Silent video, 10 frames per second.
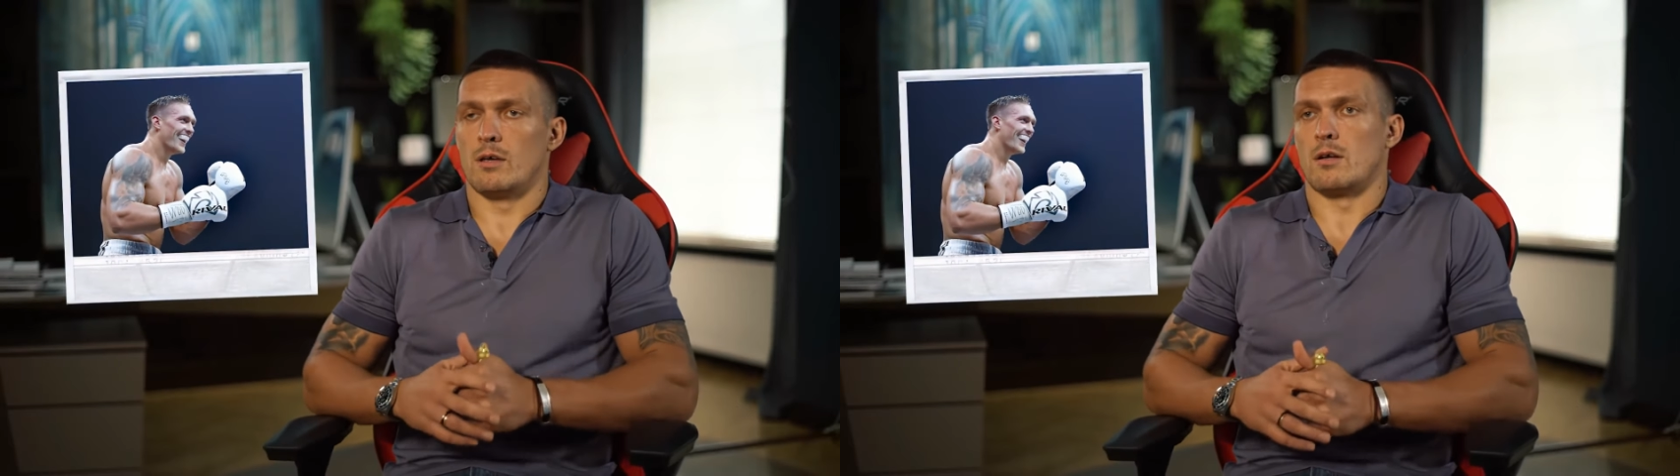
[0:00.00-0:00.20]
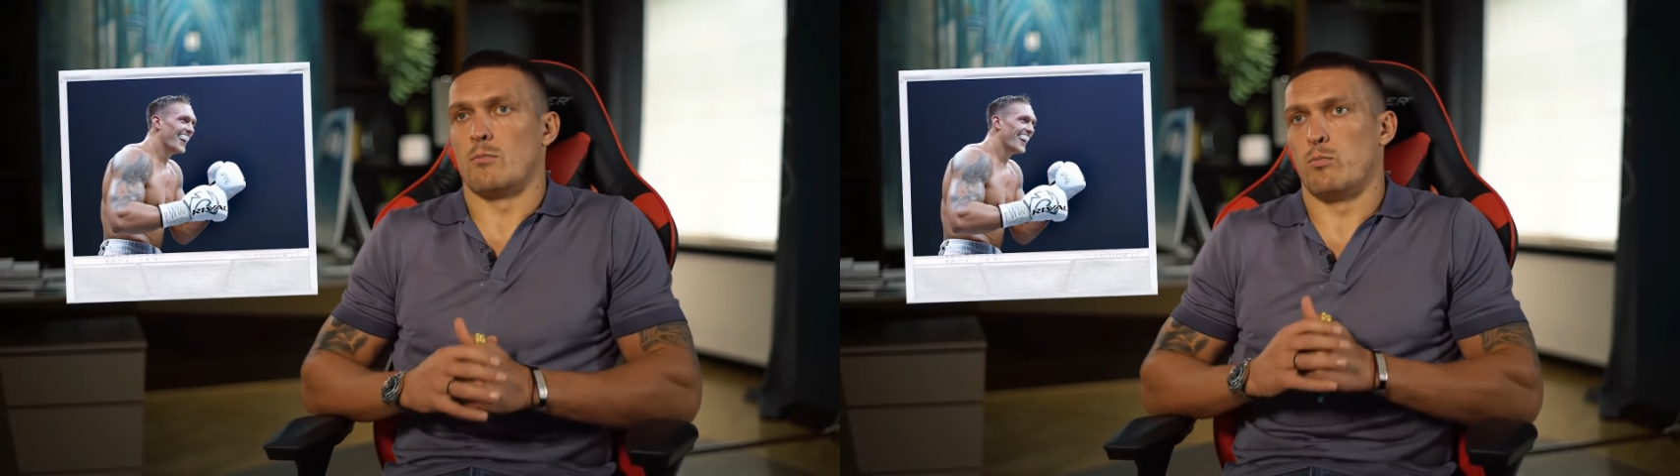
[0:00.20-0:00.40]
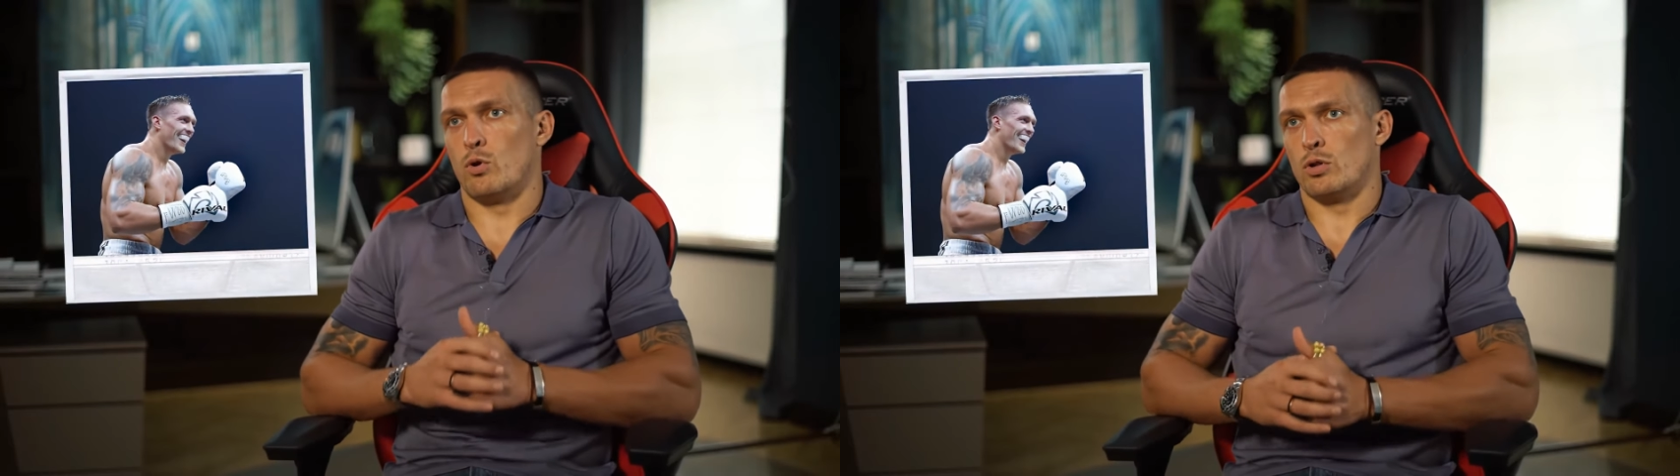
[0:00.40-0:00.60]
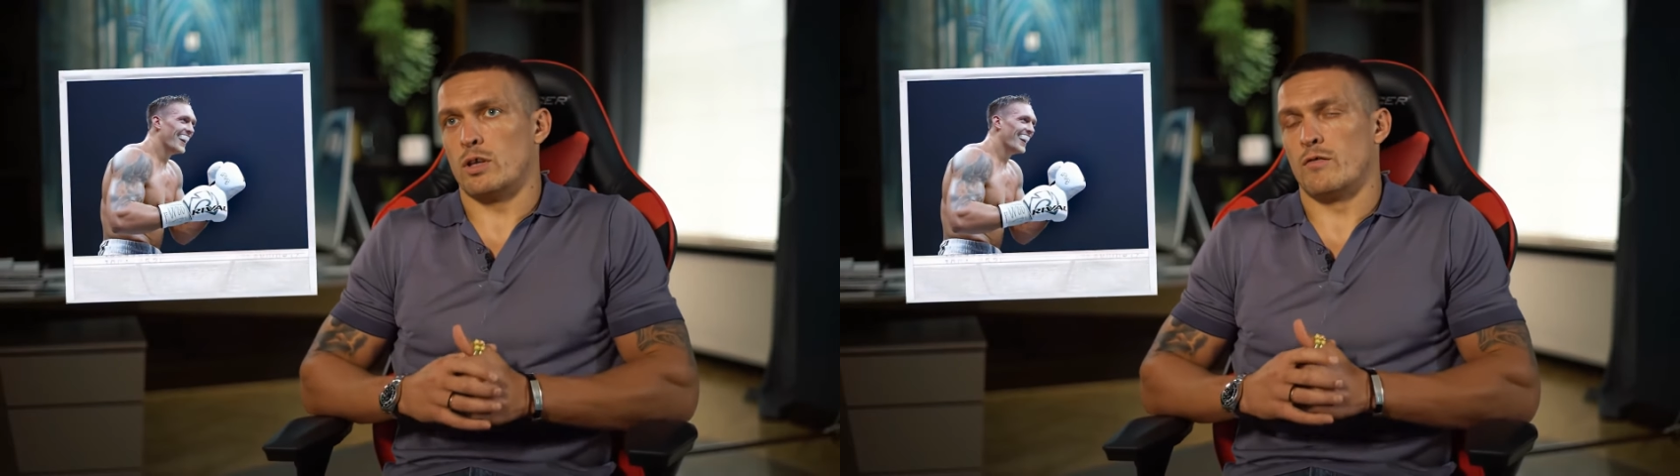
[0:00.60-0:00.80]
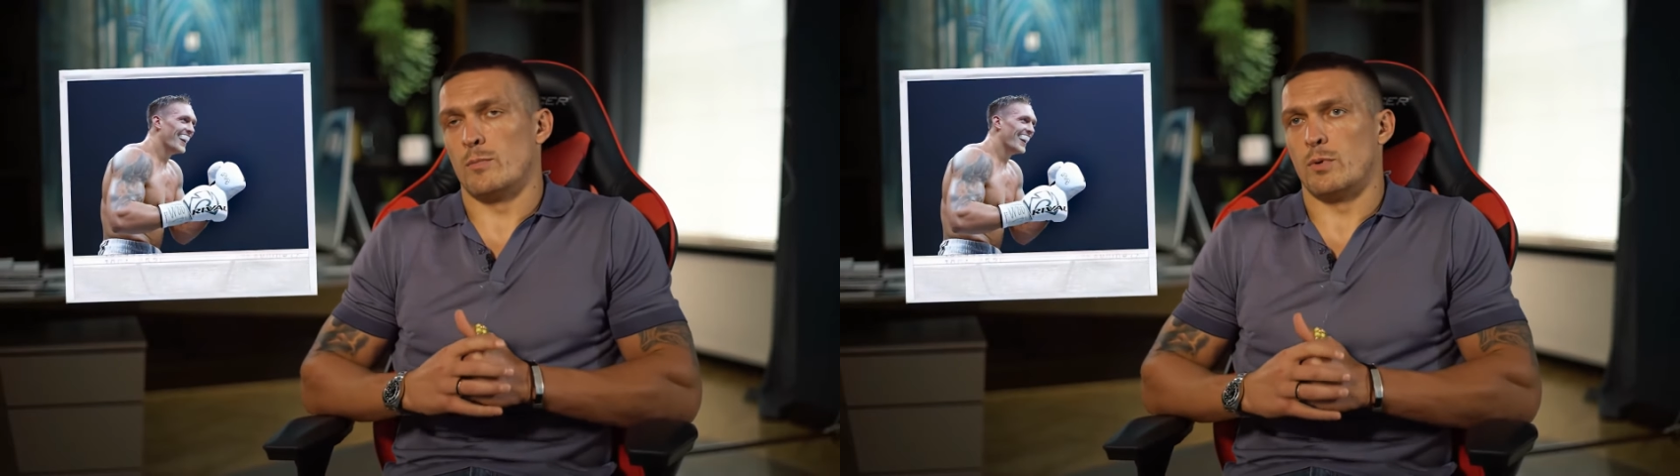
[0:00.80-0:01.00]

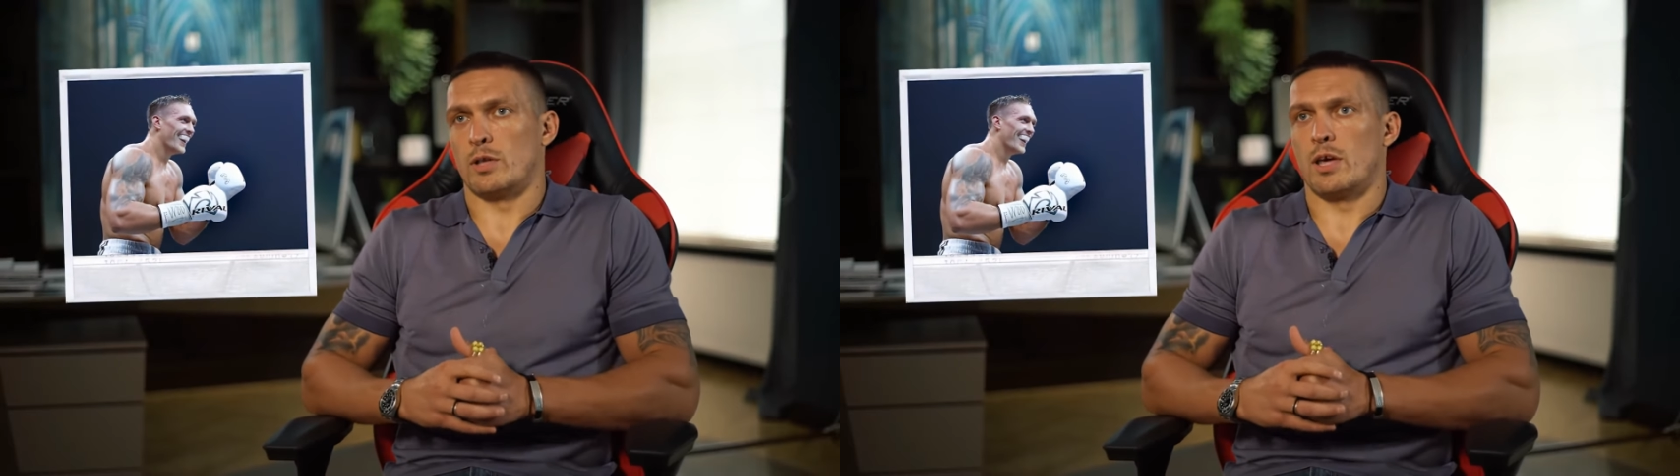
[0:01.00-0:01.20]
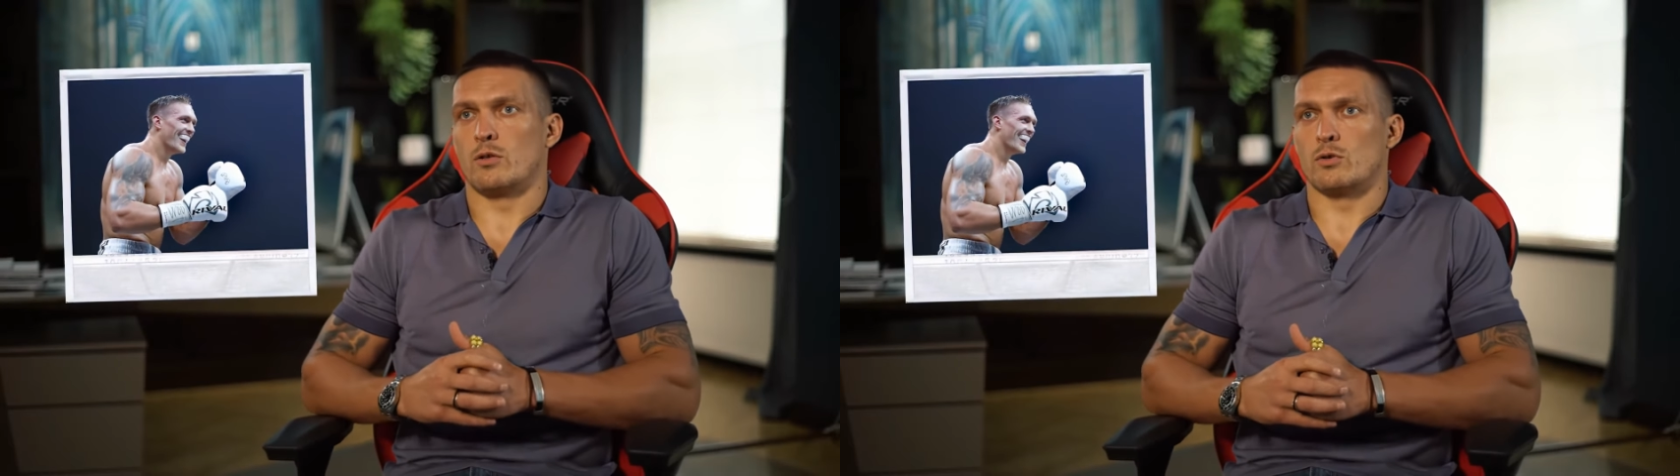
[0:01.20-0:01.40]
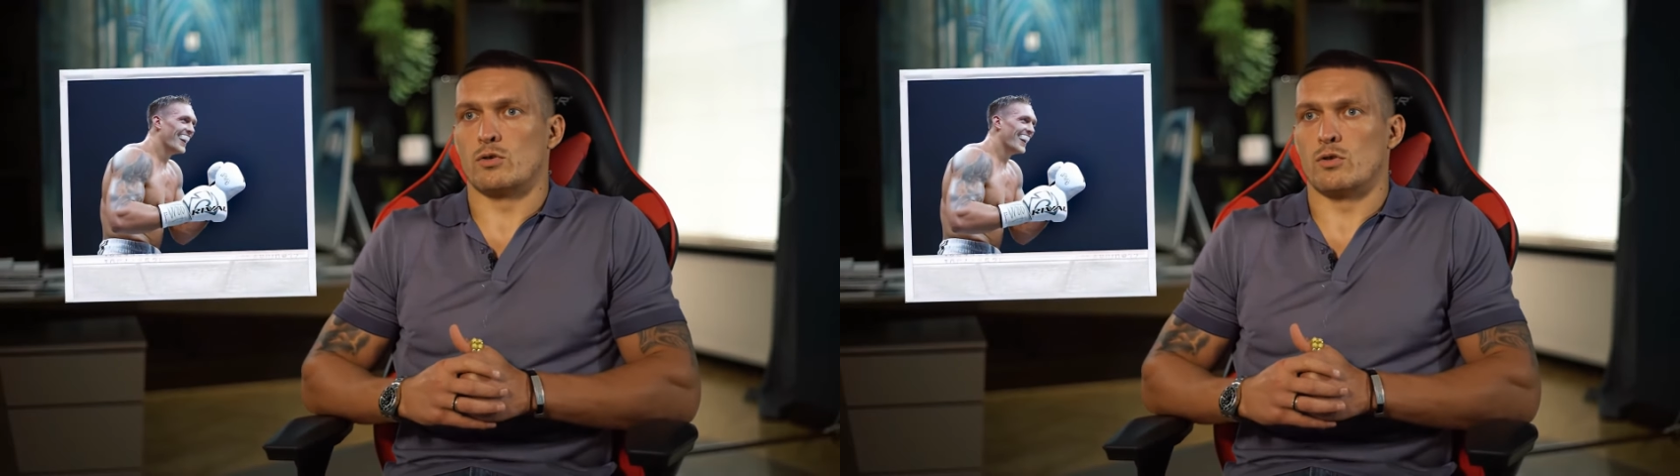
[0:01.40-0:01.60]
работай, выполняй то,